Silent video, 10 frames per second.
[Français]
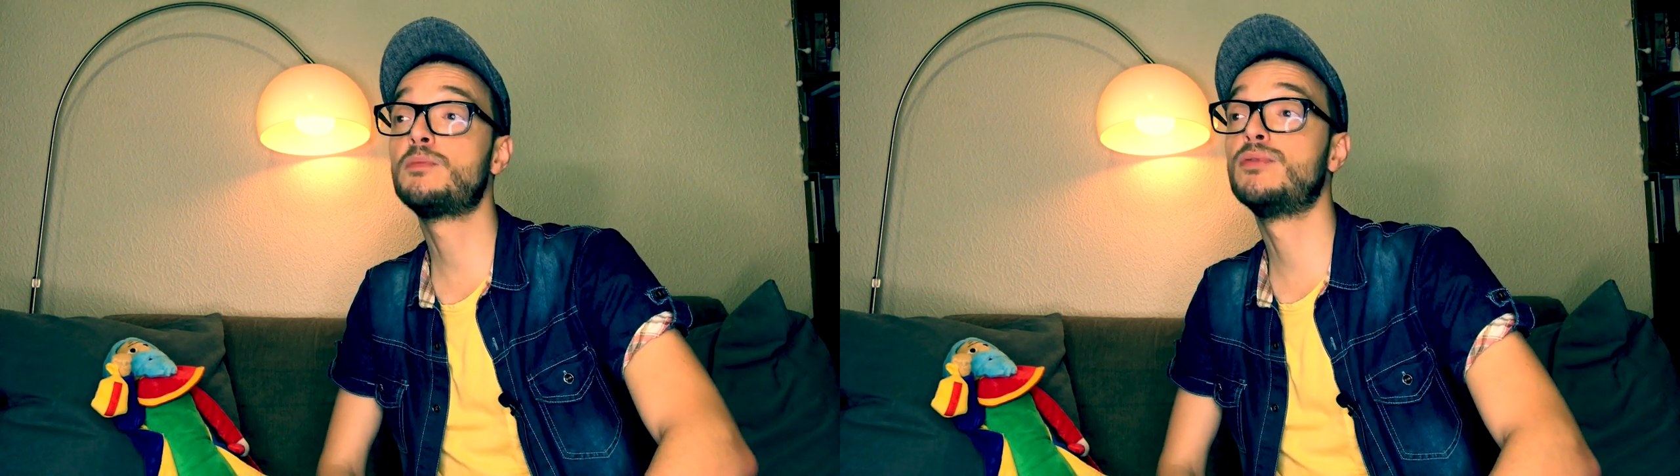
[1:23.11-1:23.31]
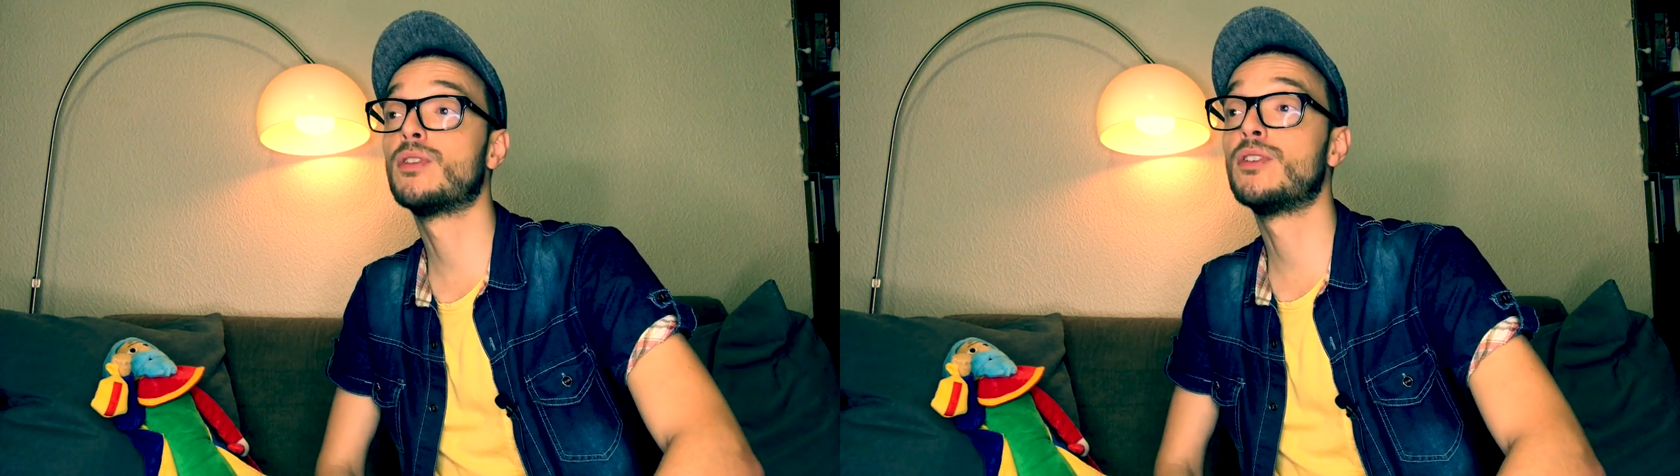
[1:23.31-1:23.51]

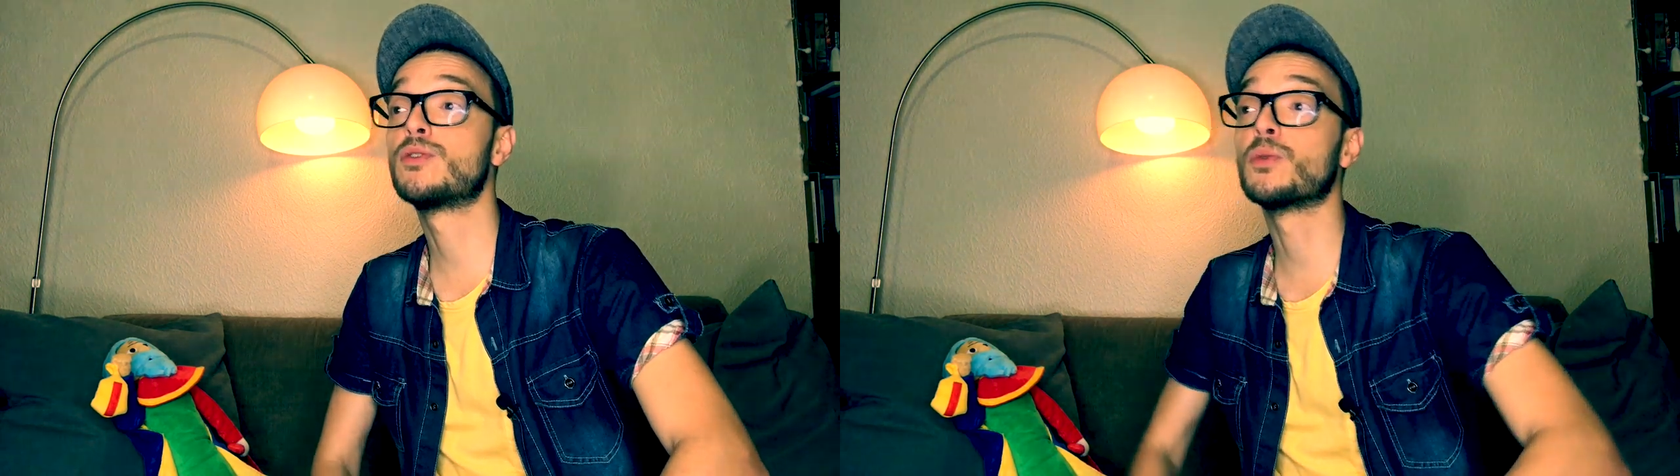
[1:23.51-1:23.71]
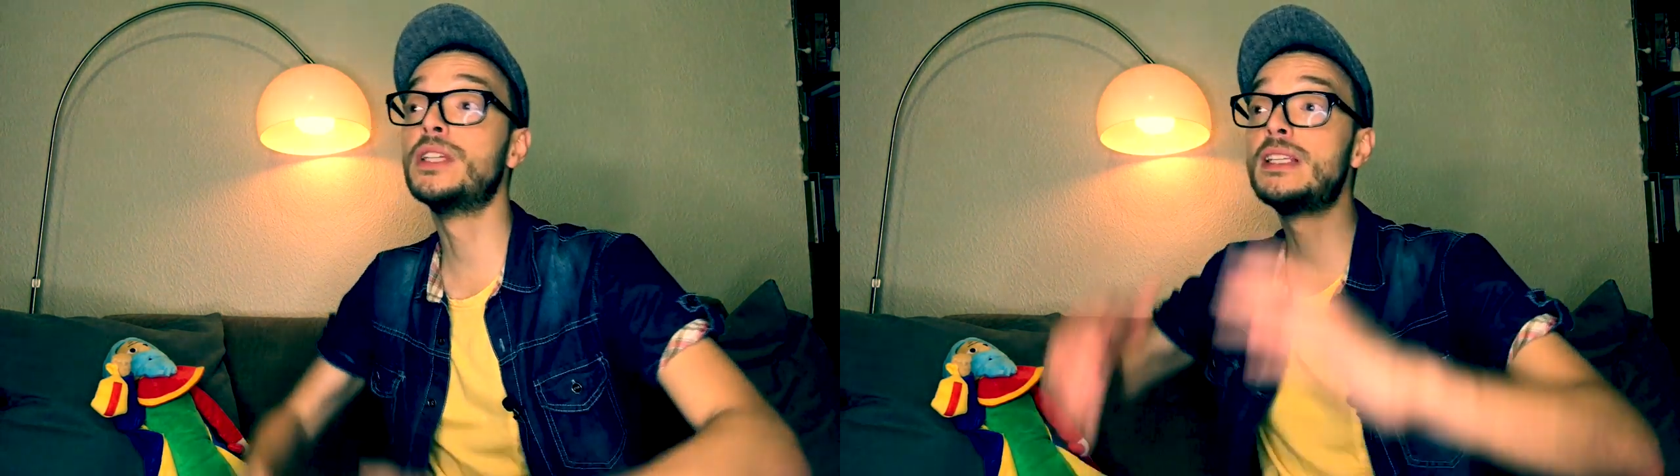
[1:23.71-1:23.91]
pour
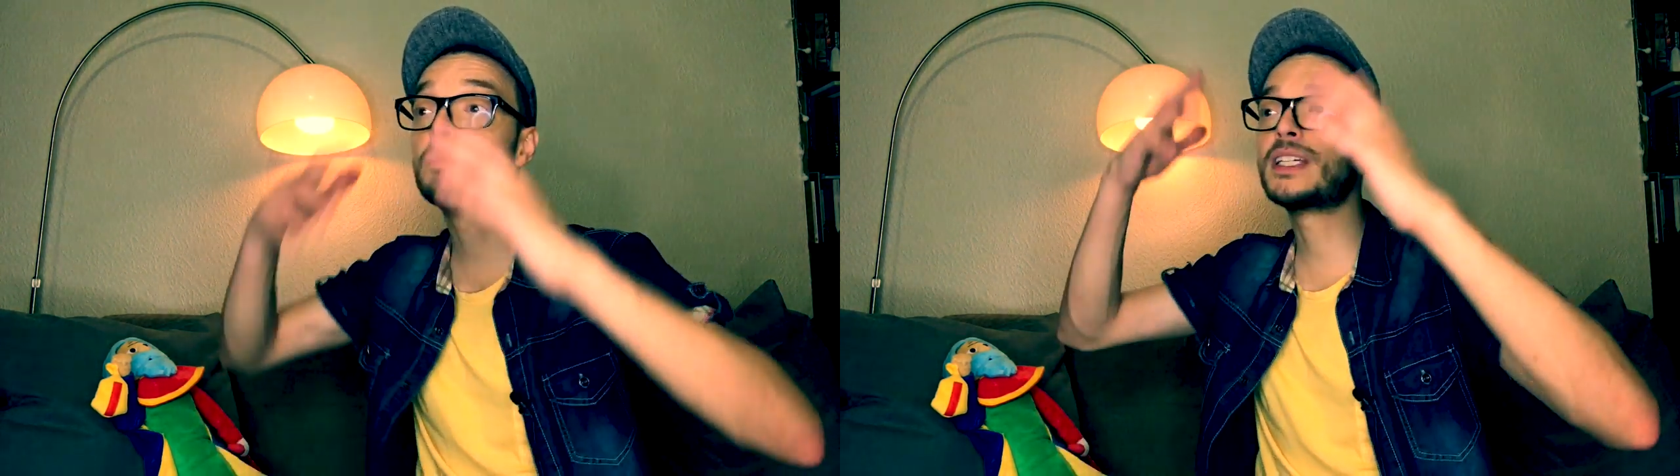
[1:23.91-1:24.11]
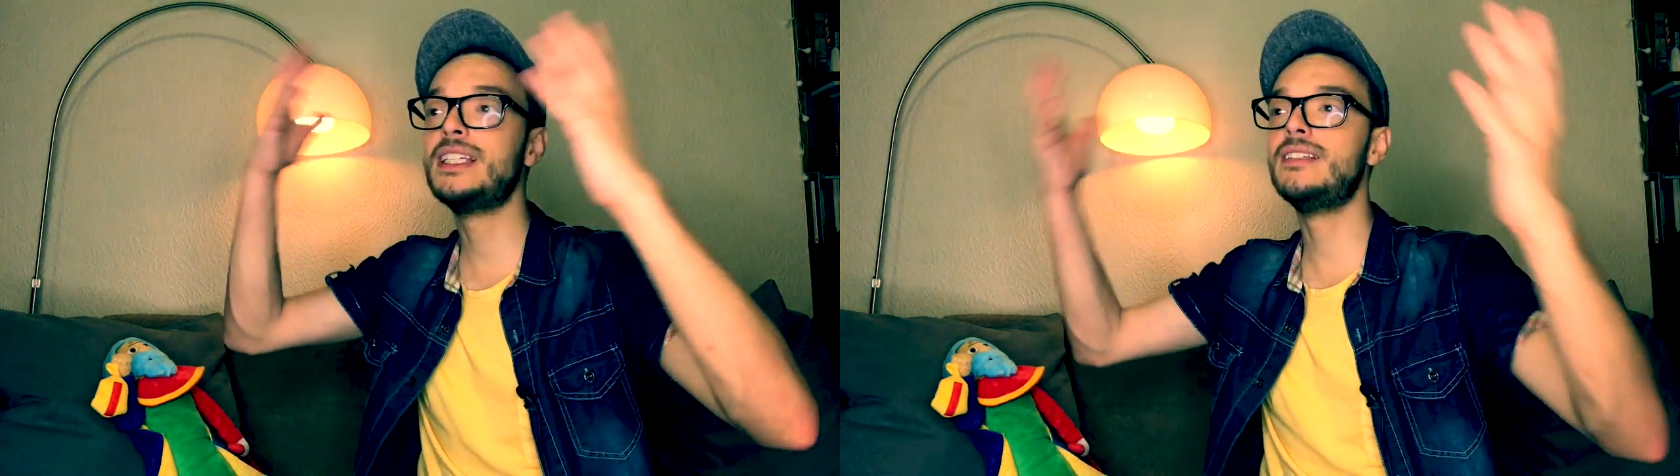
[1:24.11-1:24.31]
son
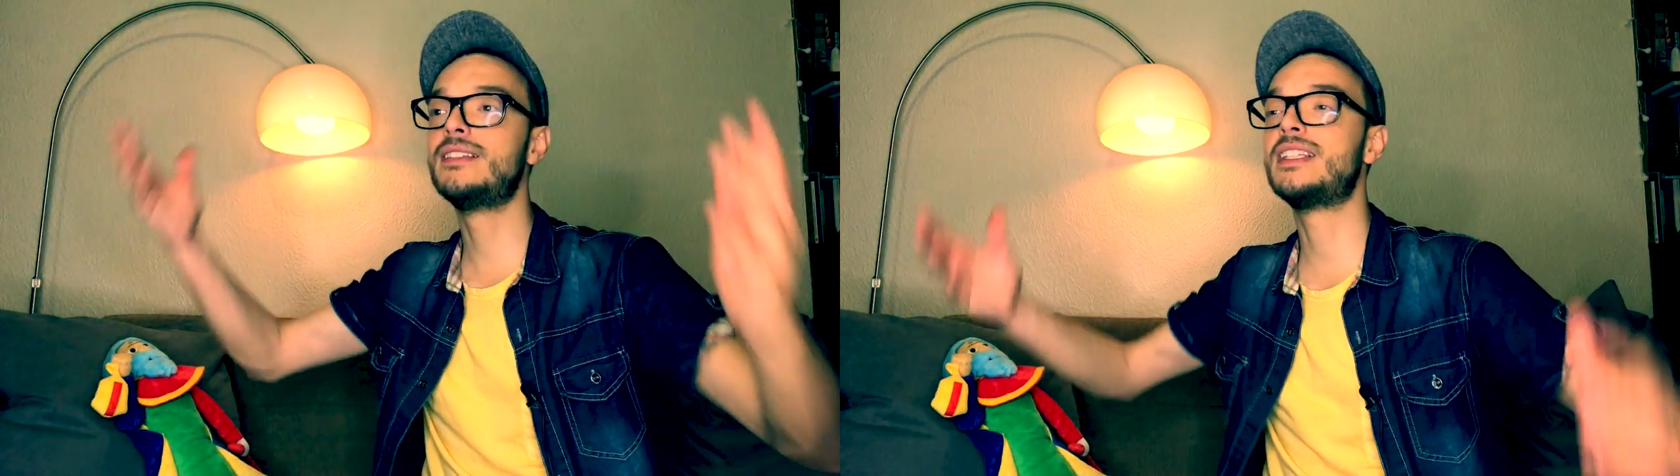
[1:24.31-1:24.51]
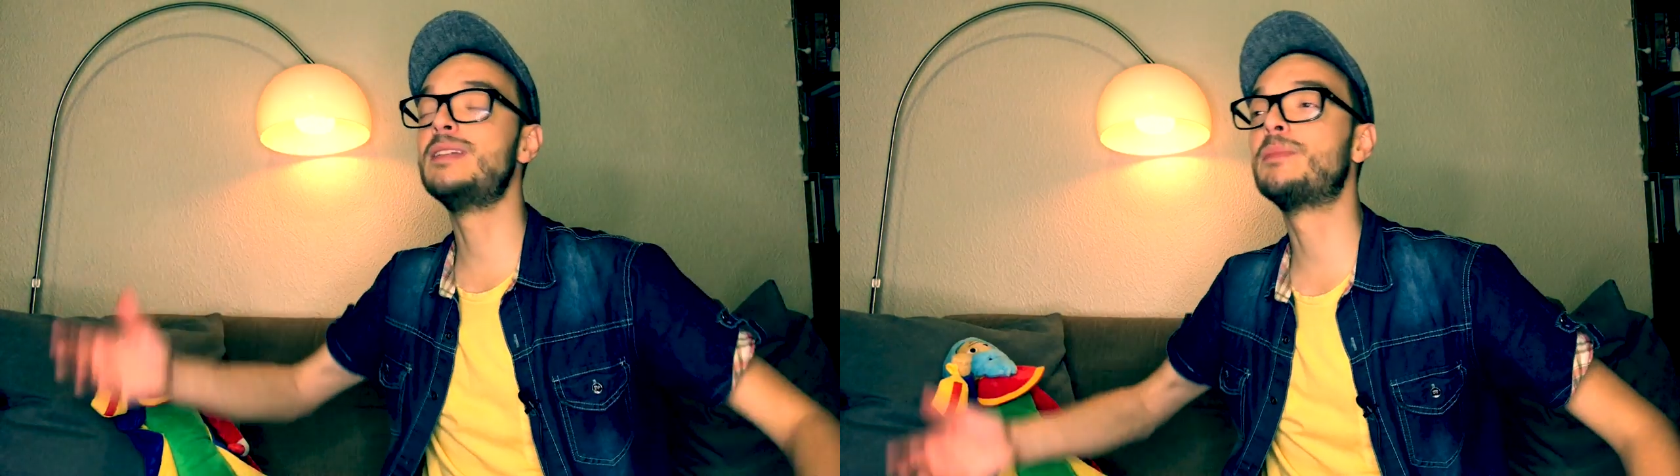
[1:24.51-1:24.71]
esprit
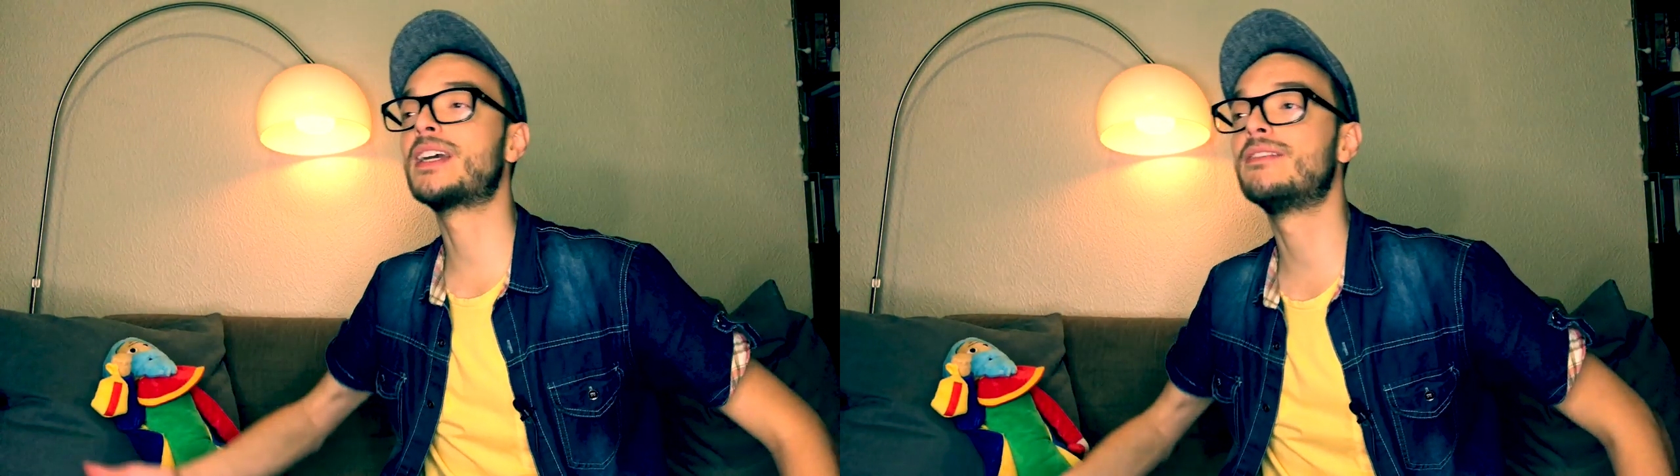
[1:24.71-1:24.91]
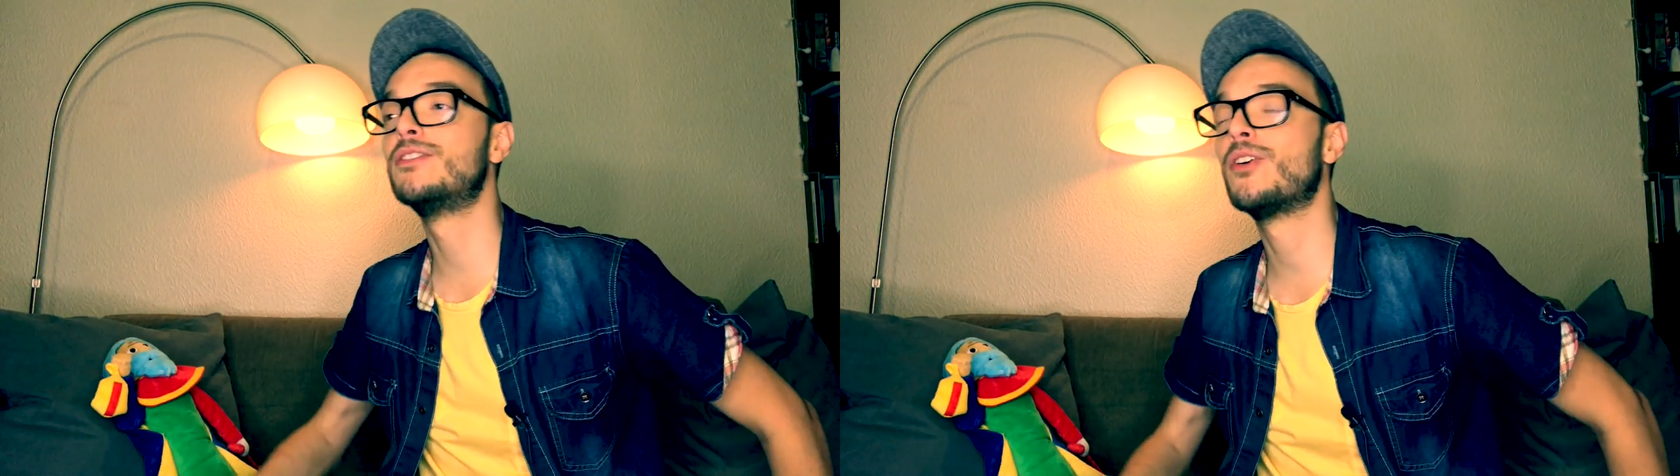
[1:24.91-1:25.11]
si
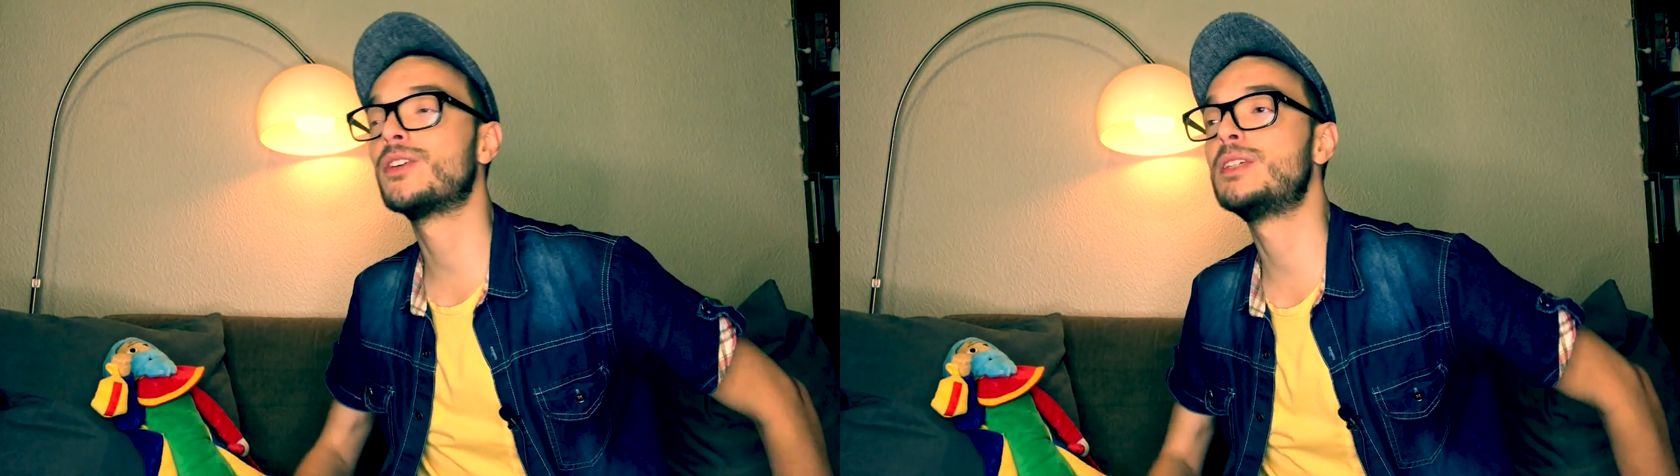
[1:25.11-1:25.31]
prévenant